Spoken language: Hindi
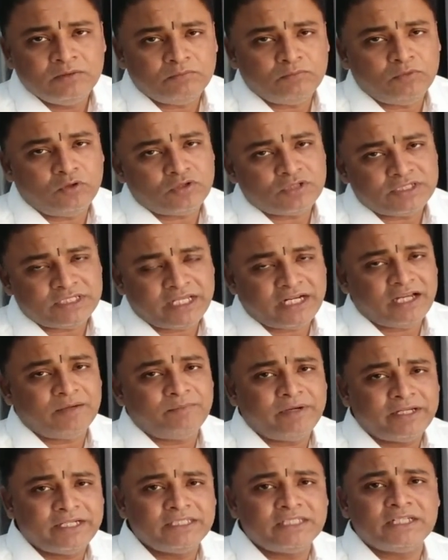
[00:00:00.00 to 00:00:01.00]
बहुत सारा
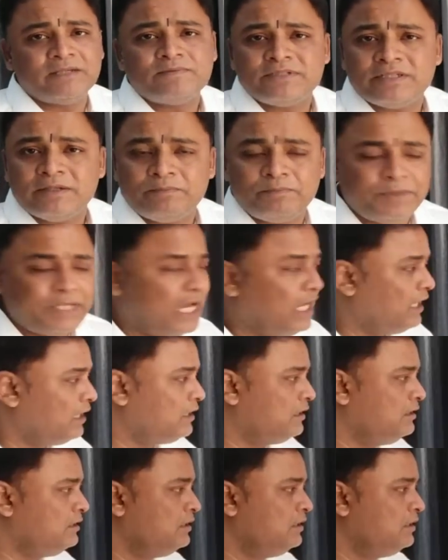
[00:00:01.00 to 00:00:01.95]
हमारी तरफ से प्यार